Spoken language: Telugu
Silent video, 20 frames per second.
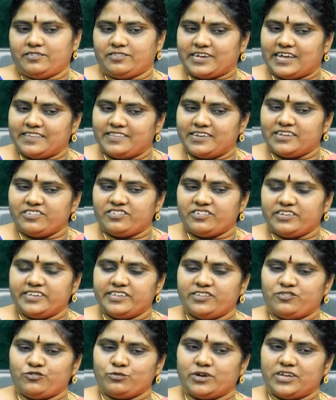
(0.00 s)
సాధన
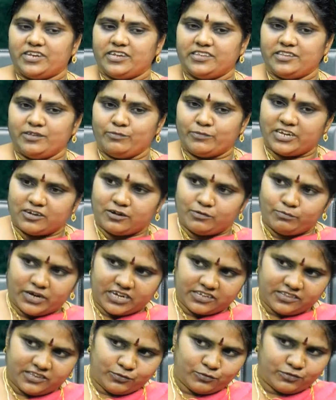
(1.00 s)
చేయొచ్చు అనేది మనకు
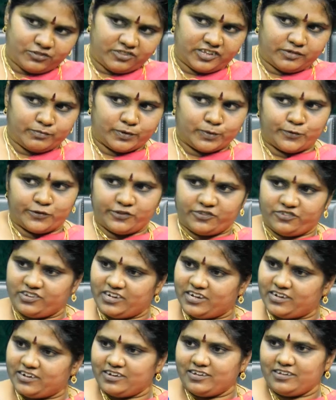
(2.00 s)
భక్తి ఉద్యమం
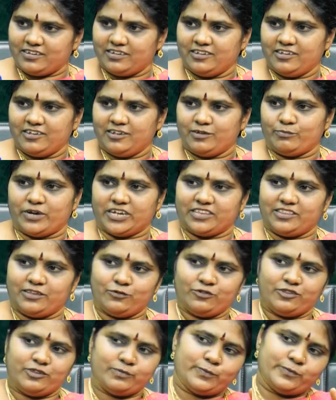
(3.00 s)
వచ్చాక hmm. భక్తి
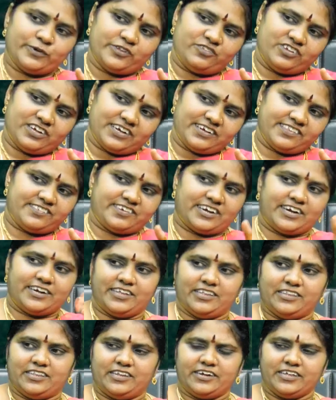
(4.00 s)
ఉద్యమం వచ్చాక
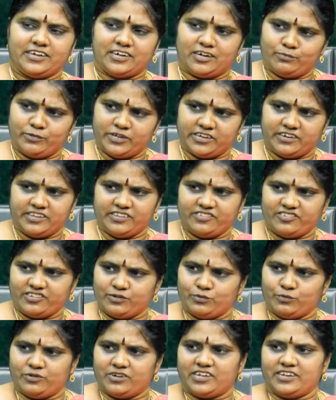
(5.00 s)
స్టార్ట్ అవుతుంది అంటే కబీర్ నుంచి
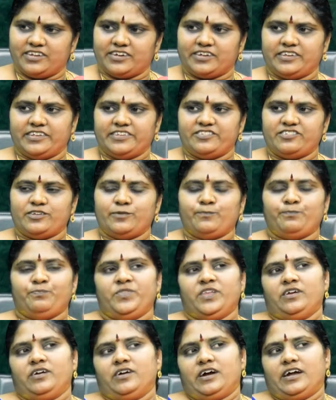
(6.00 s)
hmm. గురునానక్ నుంచి
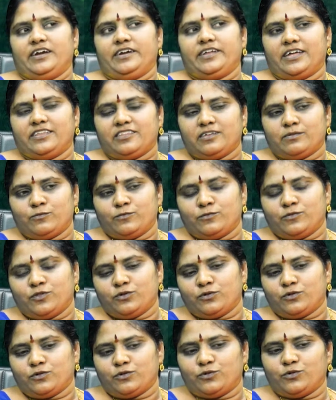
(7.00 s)
hmm. అంటే
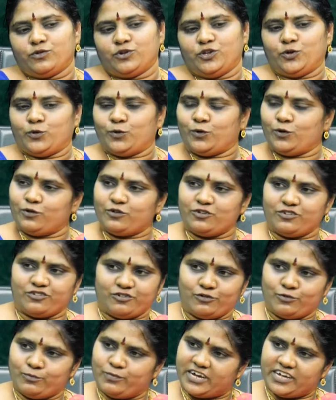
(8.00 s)
అంతకుముందు యోగులు
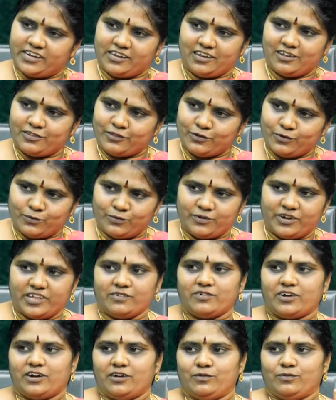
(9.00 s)
ఋషులు భార్యలతో
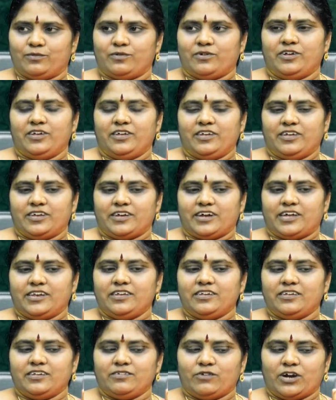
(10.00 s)
ఉండేవాళ్ళు
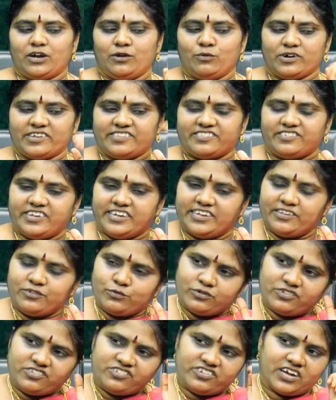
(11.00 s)
కానీ వాళ్ళు ఒక
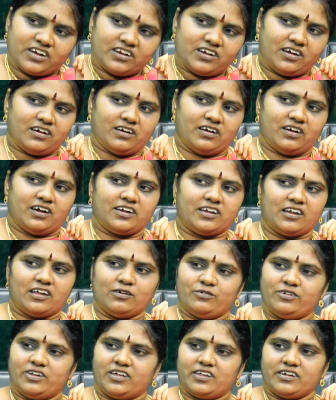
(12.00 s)
స్టేజ్కి వచ్చాక అట్లా
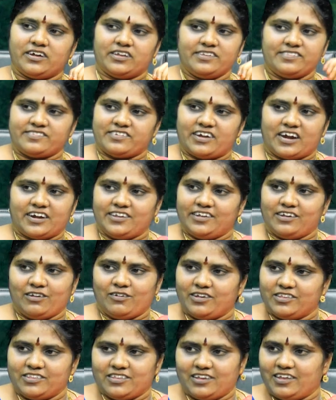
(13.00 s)
ఉన్నారు కానీ
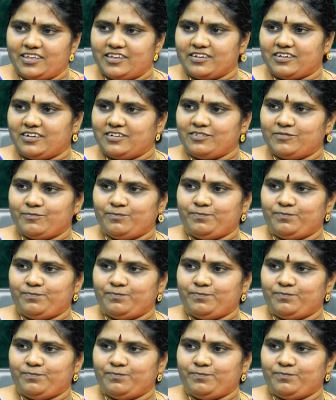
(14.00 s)
స్టార్టింగ్లో అయితే లేరుగా